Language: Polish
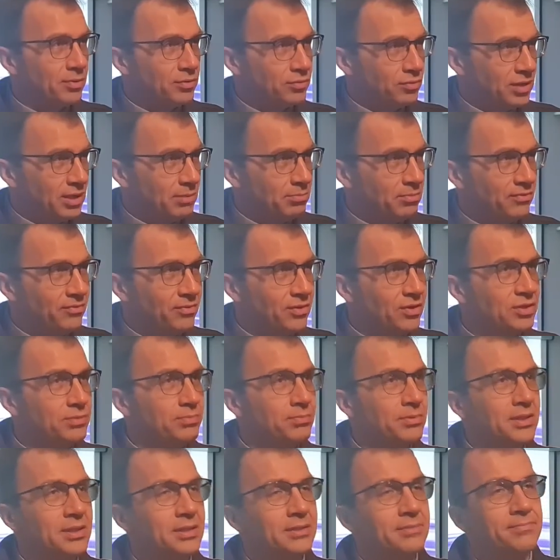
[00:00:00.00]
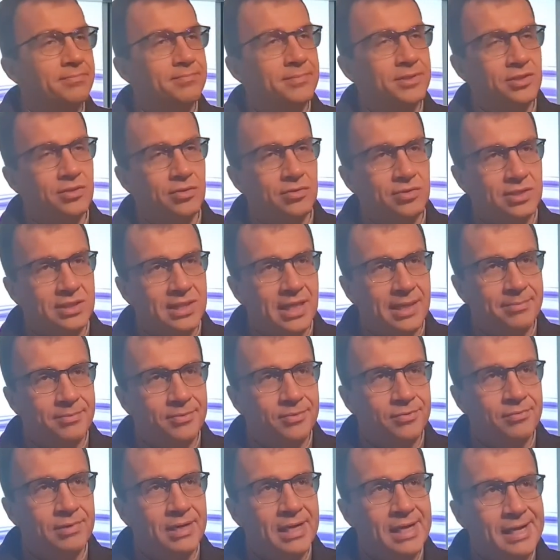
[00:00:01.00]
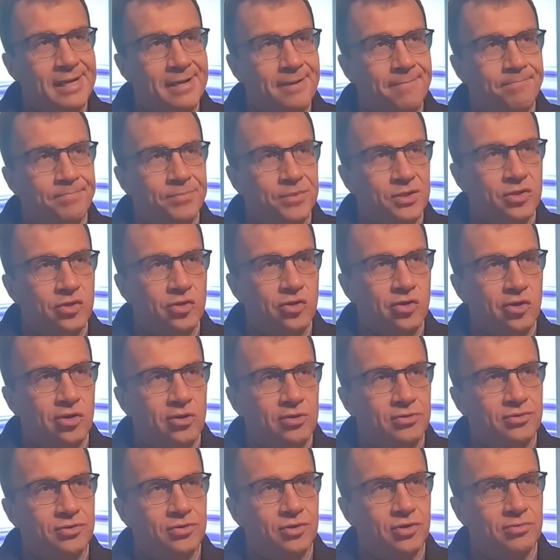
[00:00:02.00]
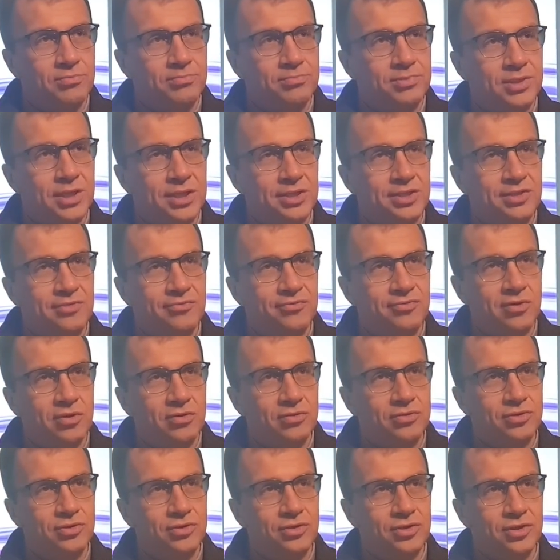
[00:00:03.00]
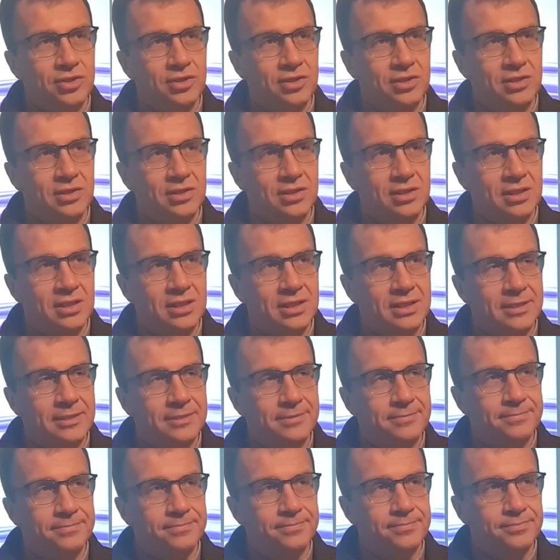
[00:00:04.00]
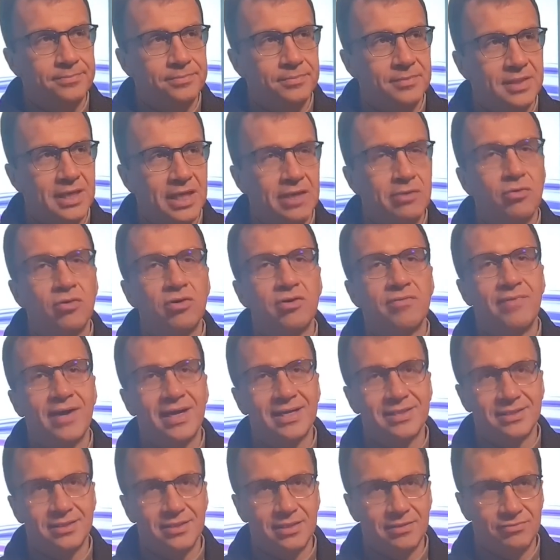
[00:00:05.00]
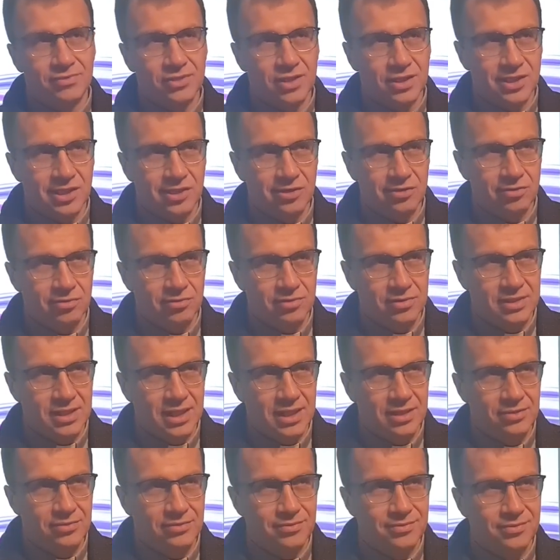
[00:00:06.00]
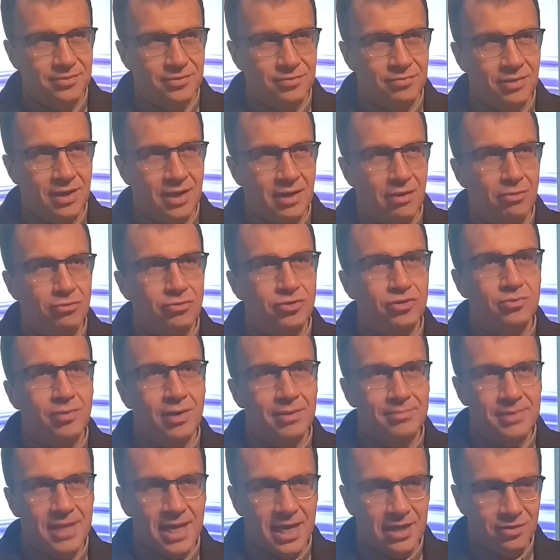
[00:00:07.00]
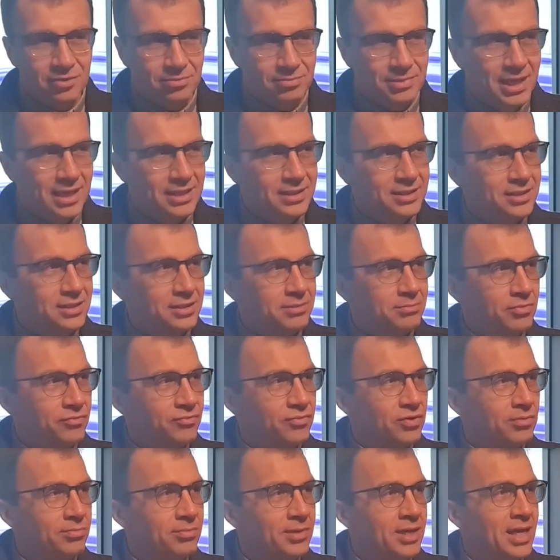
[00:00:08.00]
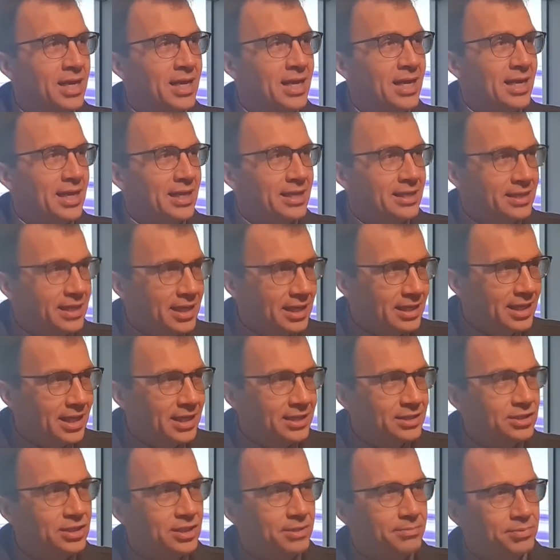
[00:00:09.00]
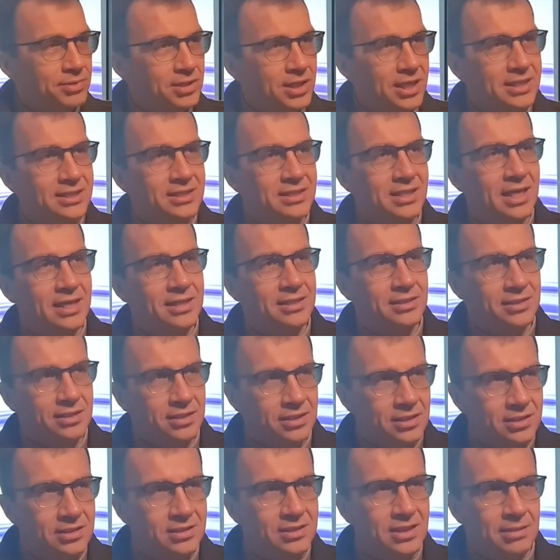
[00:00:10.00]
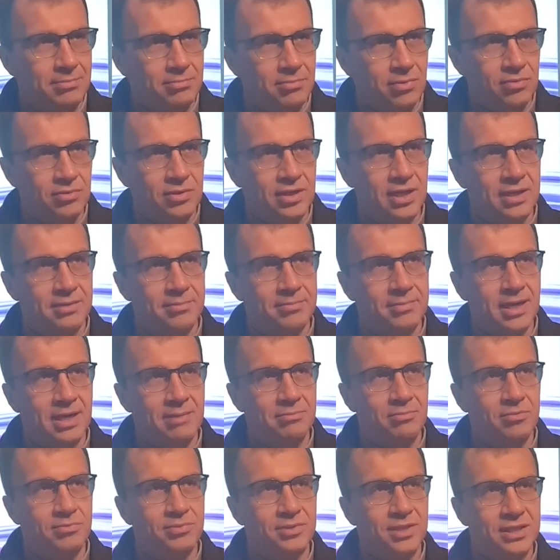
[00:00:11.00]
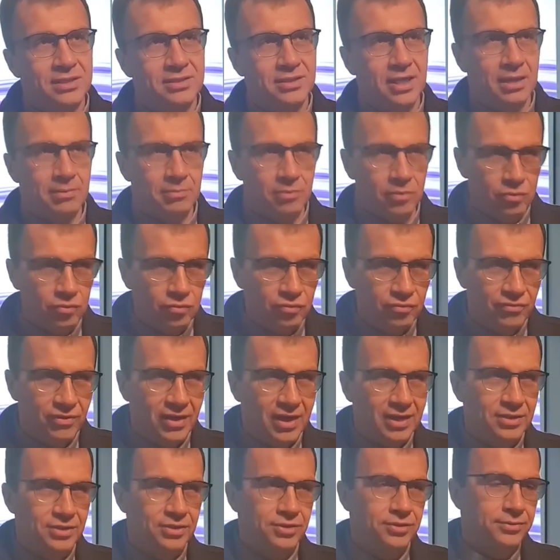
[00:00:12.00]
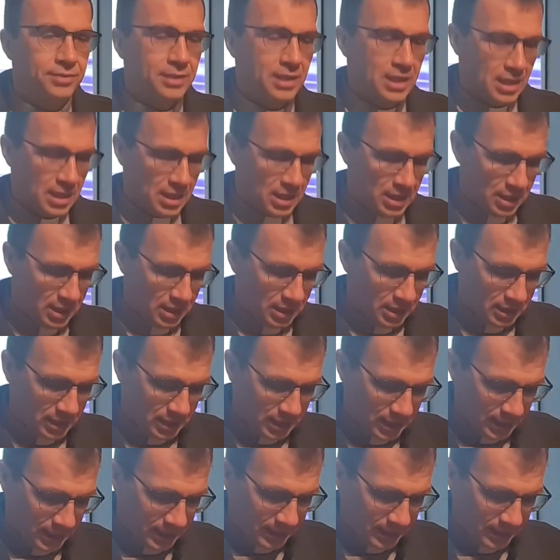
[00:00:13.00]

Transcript: o której mówiliśmy miesiąc temu, to są przeciwności yy, jako chwasty wszelkiego rodzaju, które osłabiają nas i mówią, nie da się przestań iść za Bogiem albo przestań Mu ufać, e,